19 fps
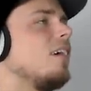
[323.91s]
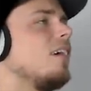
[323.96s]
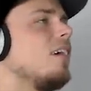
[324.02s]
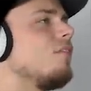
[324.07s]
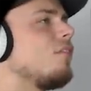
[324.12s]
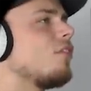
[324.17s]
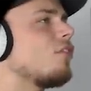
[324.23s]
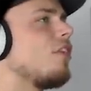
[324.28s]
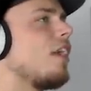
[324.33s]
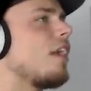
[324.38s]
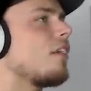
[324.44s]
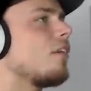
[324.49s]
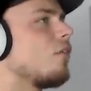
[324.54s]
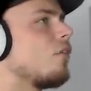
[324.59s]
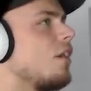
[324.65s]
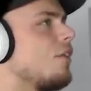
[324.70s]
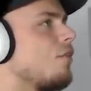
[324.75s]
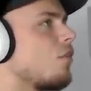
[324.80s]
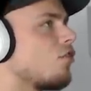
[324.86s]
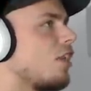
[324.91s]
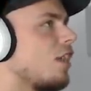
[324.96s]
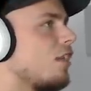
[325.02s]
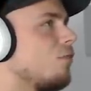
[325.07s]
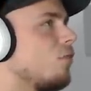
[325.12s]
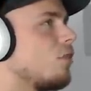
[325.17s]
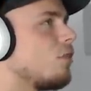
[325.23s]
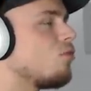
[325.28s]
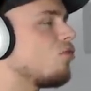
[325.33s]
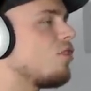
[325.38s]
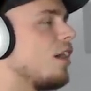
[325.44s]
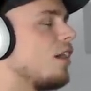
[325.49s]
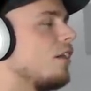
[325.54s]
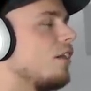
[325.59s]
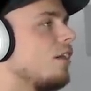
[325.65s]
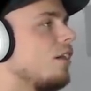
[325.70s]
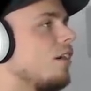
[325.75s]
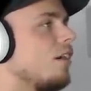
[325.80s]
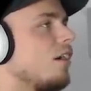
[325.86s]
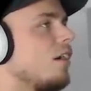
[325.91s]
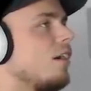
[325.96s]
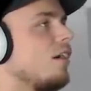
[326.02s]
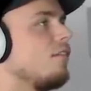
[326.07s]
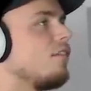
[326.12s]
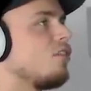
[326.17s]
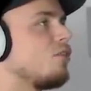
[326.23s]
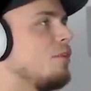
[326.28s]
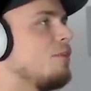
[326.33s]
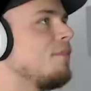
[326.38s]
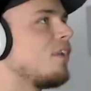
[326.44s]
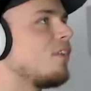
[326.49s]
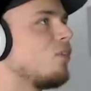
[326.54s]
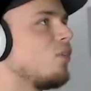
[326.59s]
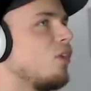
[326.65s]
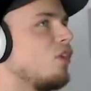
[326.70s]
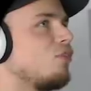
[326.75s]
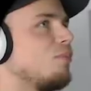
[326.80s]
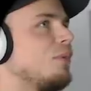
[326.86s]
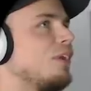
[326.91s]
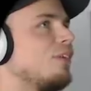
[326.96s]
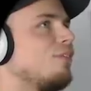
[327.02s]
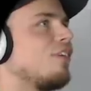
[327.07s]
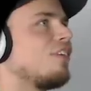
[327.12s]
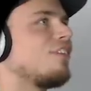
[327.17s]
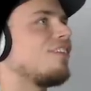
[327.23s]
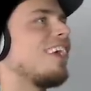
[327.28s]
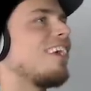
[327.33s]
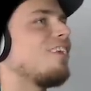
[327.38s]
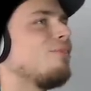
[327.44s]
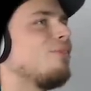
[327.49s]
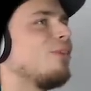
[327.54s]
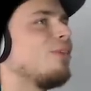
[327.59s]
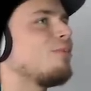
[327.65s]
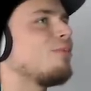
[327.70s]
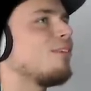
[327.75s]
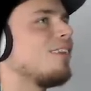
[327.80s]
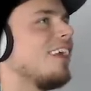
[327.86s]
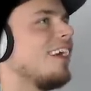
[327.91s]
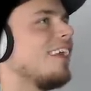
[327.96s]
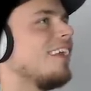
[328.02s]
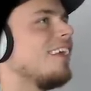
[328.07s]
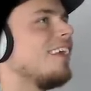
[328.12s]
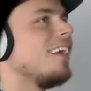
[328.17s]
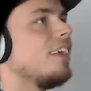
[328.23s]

Verstecken, okay, verstecken vor dem Stern. Spielen wir das neue Spiel. Verstecken vor dem Stern.